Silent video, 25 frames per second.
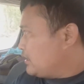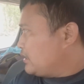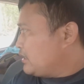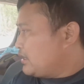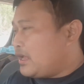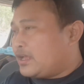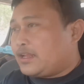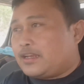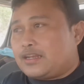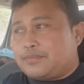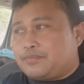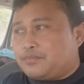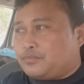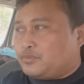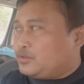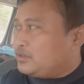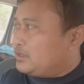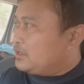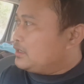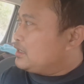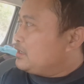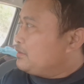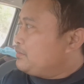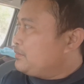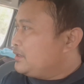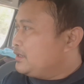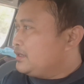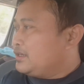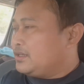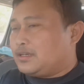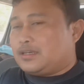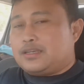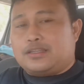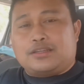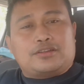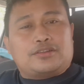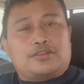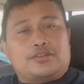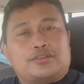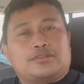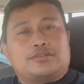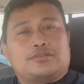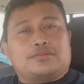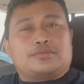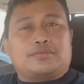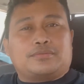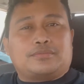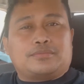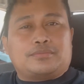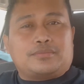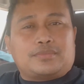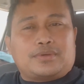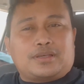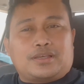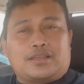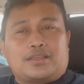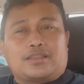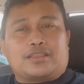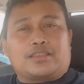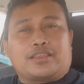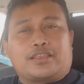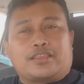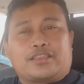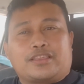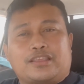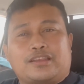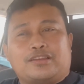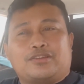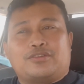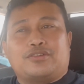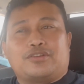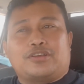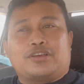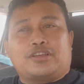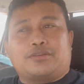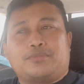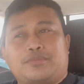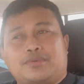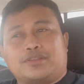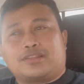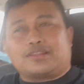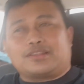hanap muna kami ng ano masisilungan